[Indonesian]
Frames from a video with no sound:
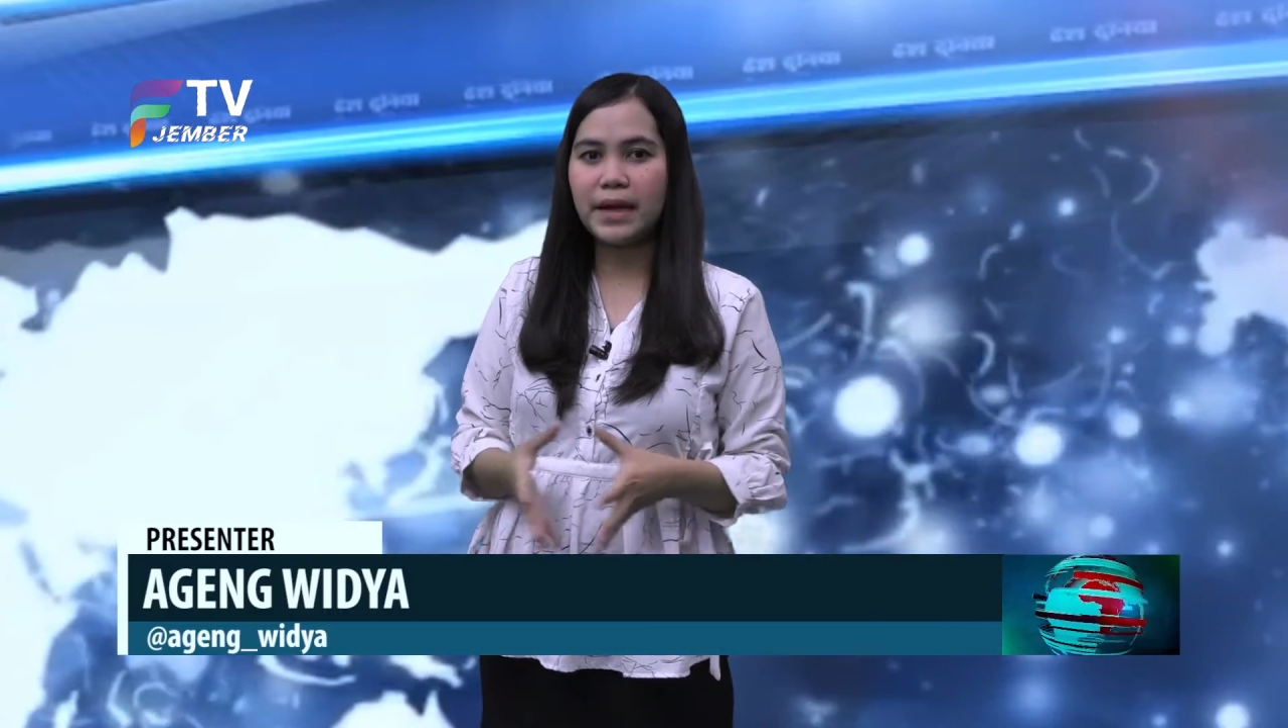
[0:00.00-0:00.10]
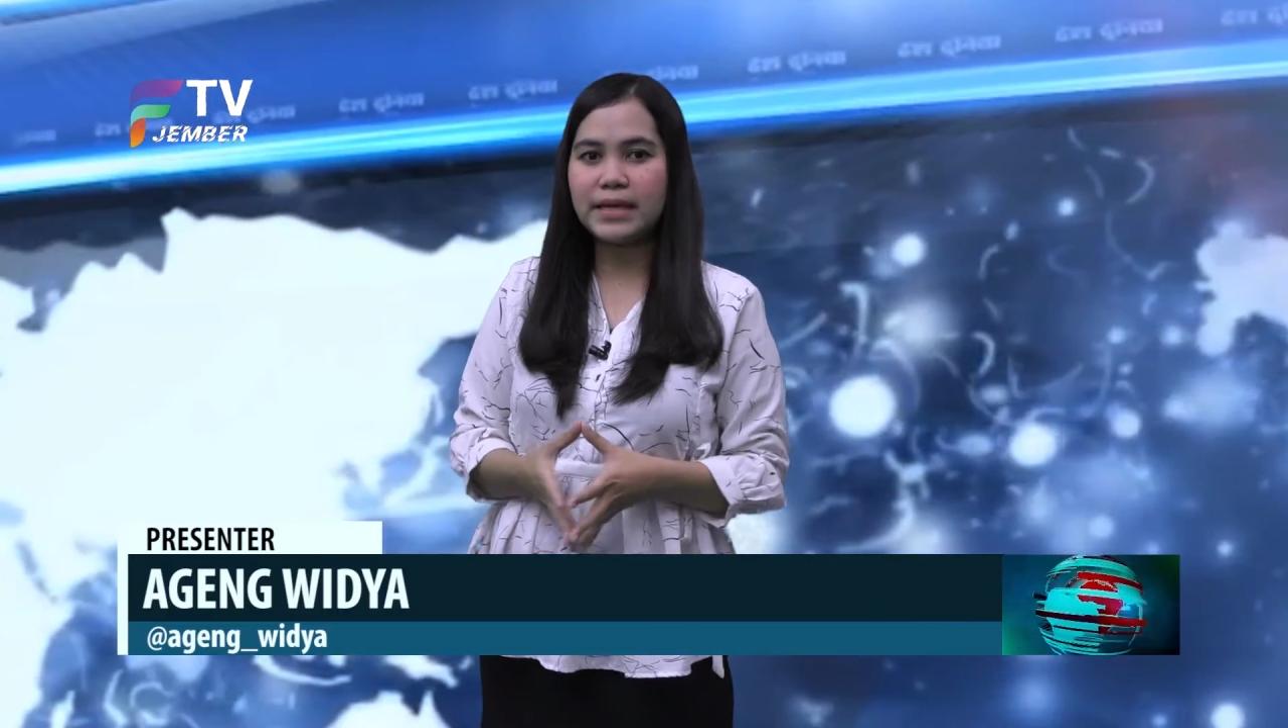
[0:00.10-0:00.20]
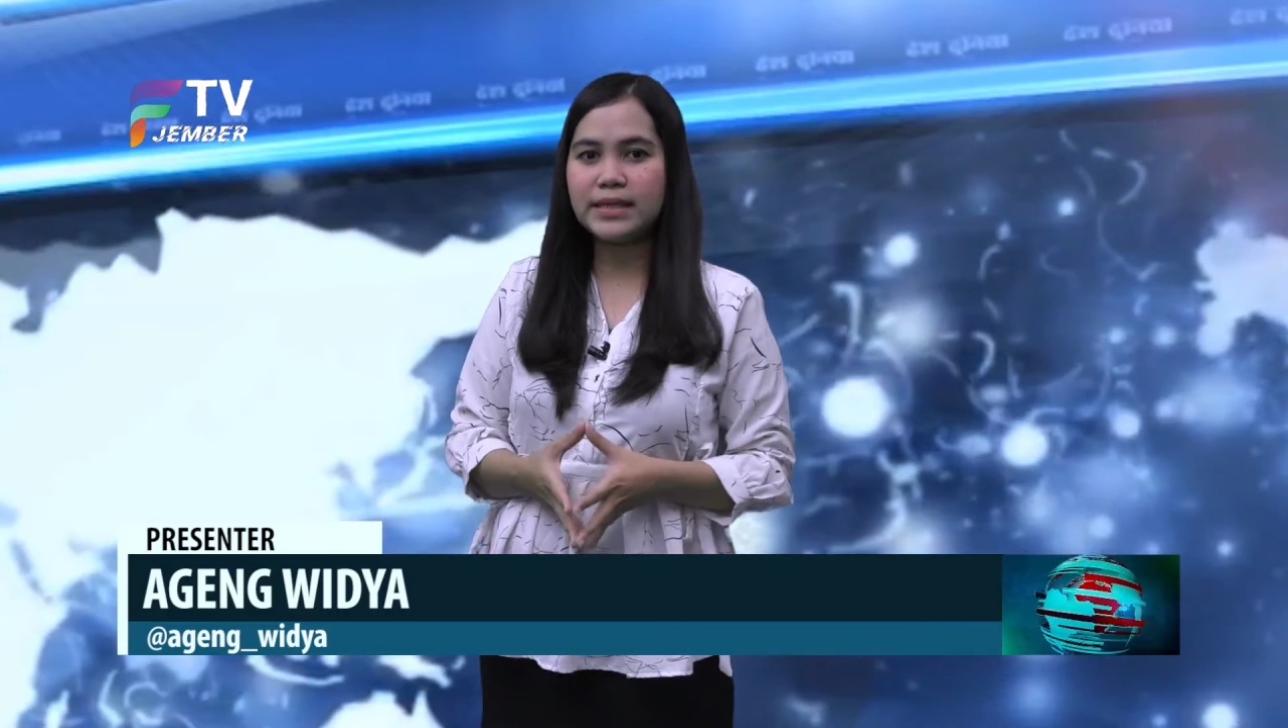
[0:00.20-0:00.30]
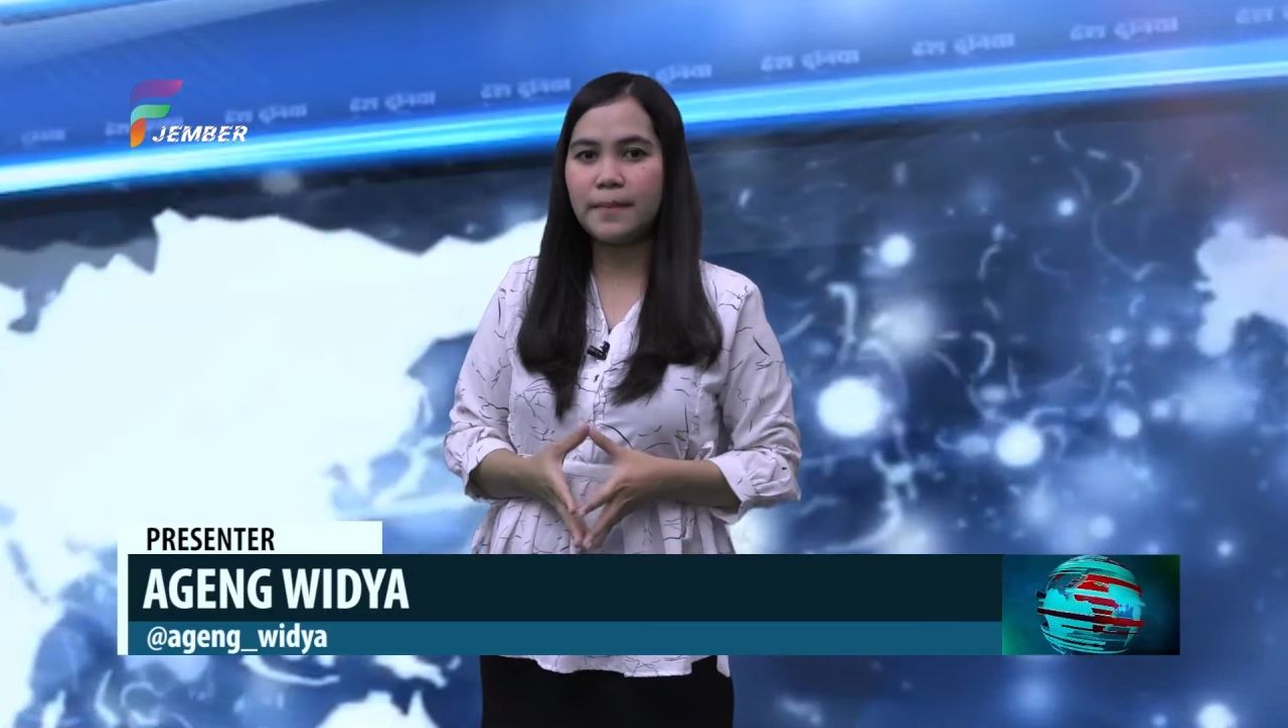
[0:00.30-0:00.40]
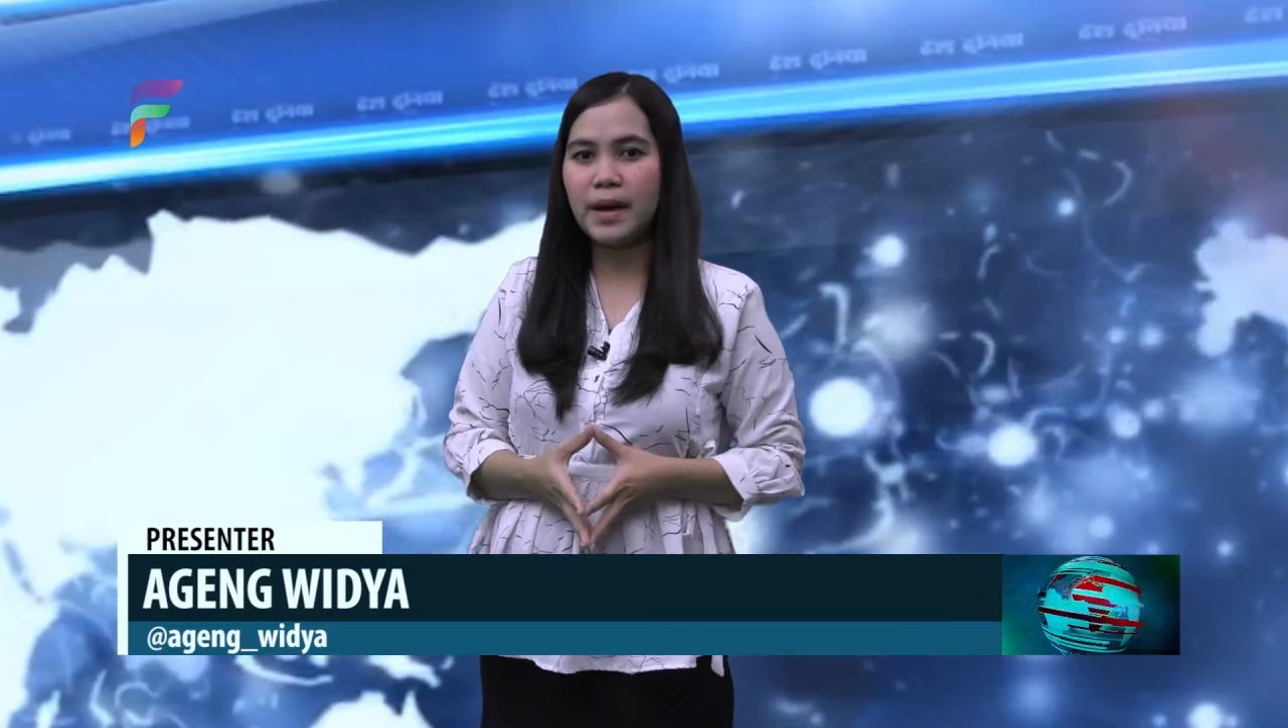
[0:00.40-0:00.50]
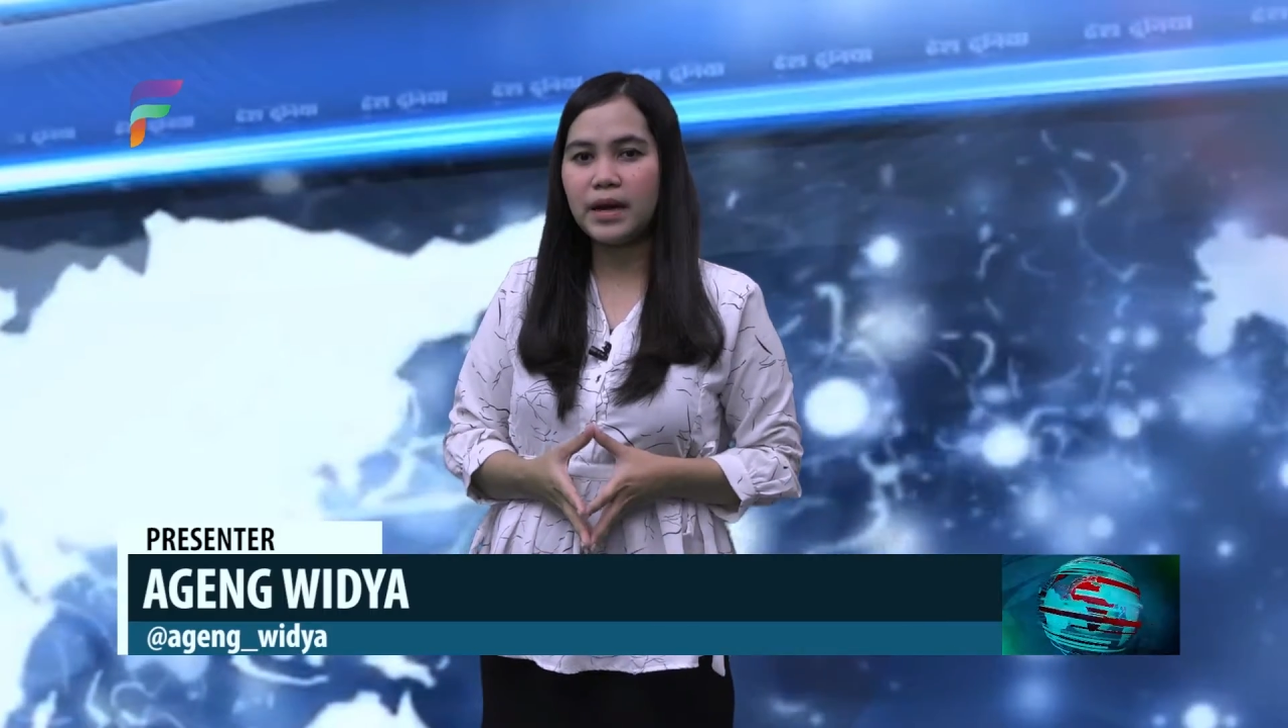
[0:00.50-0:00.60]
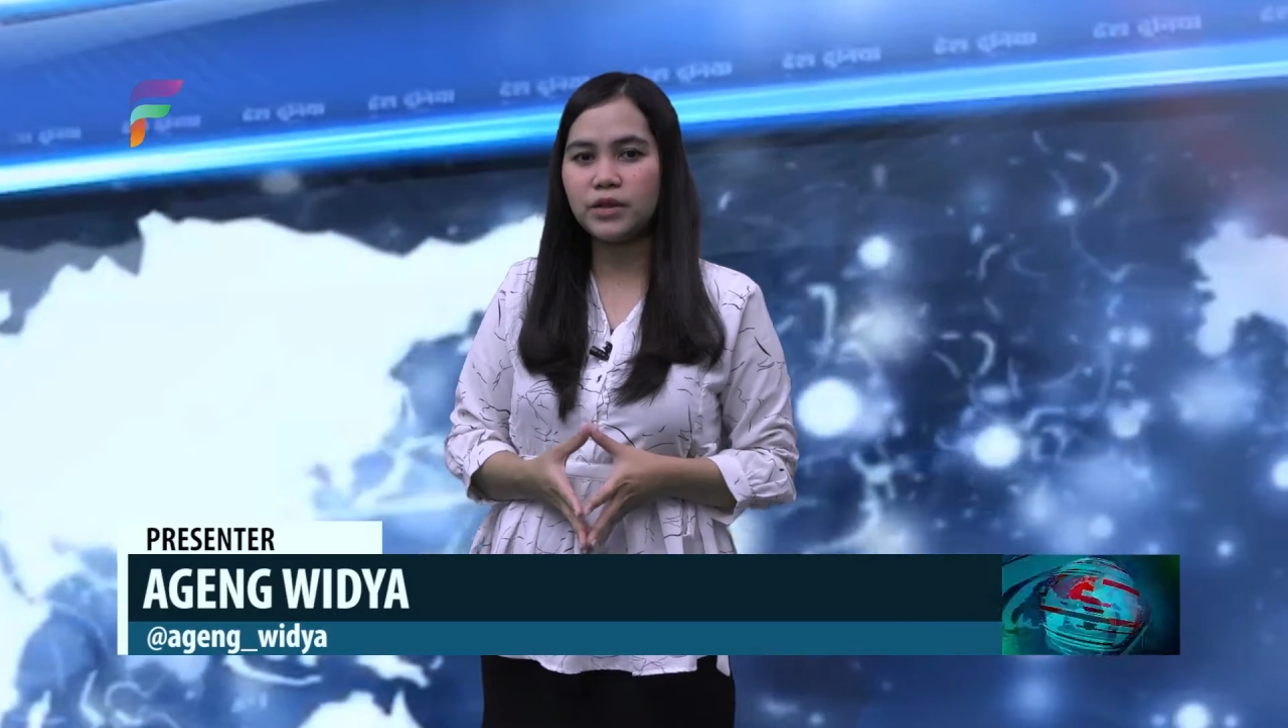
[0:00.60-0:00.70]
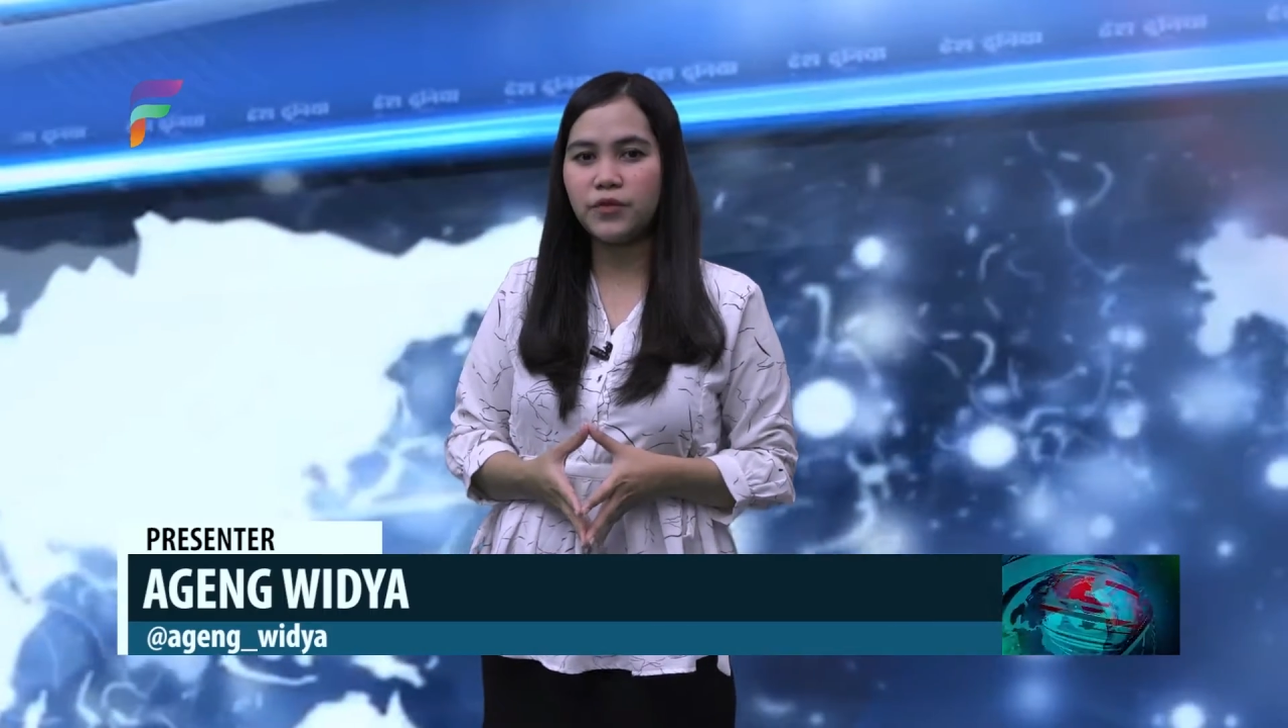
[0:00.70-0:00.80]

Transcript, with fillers: pengasapan